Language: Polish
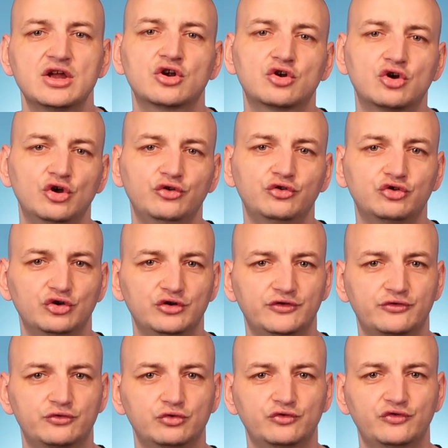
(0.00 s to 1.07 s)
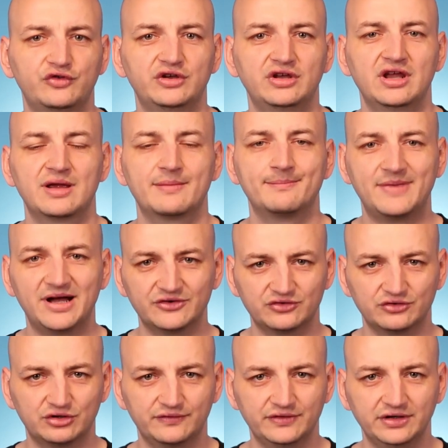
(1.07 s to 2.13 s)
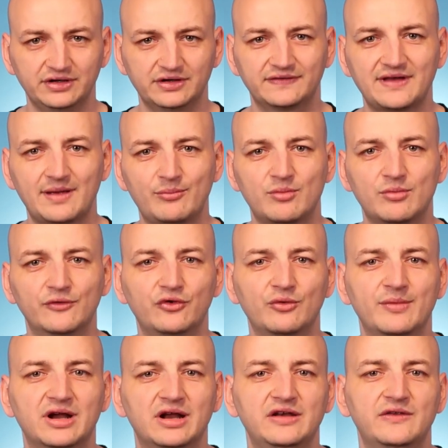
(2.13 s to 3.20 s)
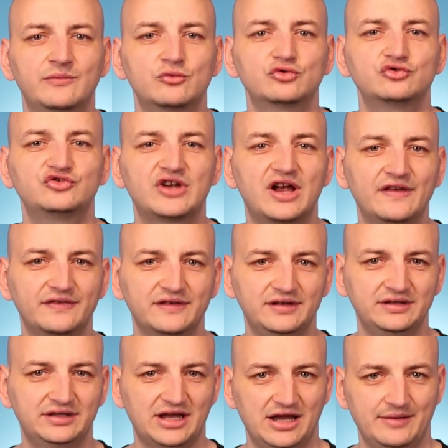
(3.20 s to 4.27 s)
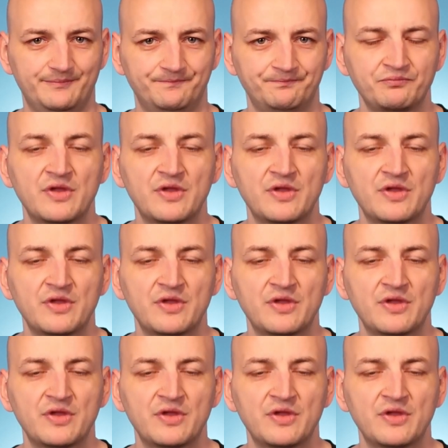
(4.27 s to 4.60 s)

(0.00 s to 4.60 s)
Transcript: kod do instrukcji maszynowych za pomocą mechanizmu Just in Time.